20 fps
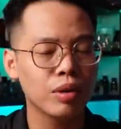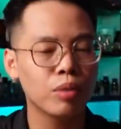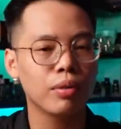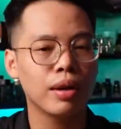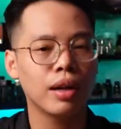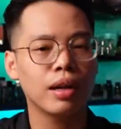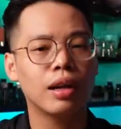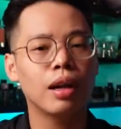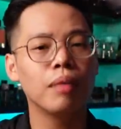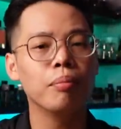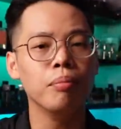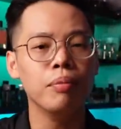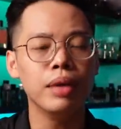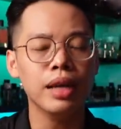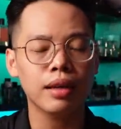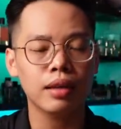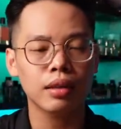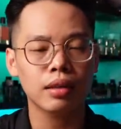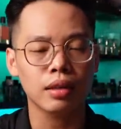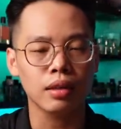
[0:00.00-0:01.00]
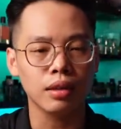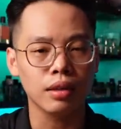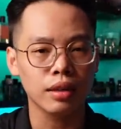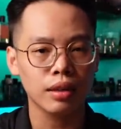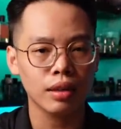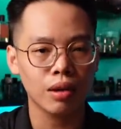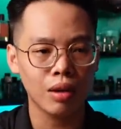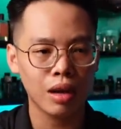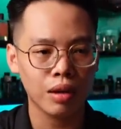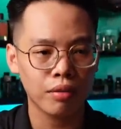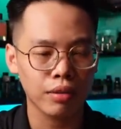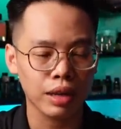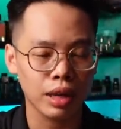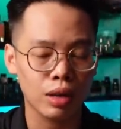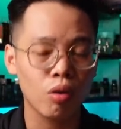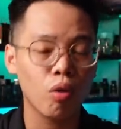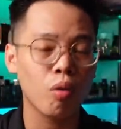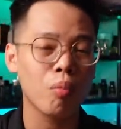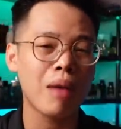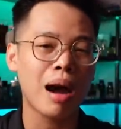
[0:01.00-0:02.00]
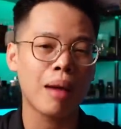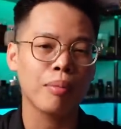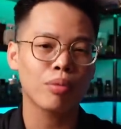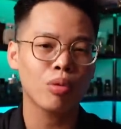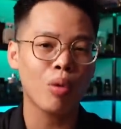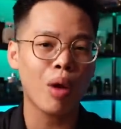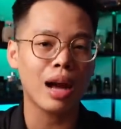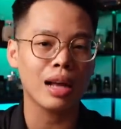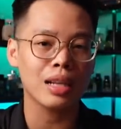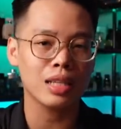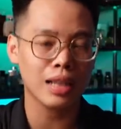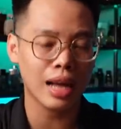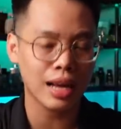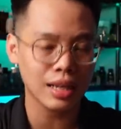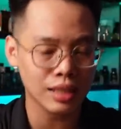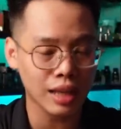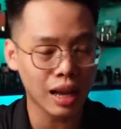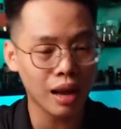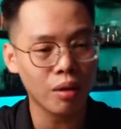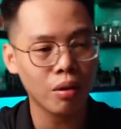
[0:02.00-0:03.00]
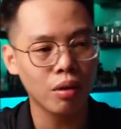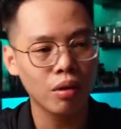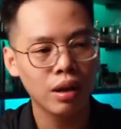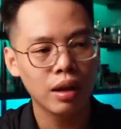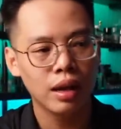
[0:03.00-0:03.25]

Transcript: mà chúng ta cần biết tới đó là về độ bám tỏa ra sao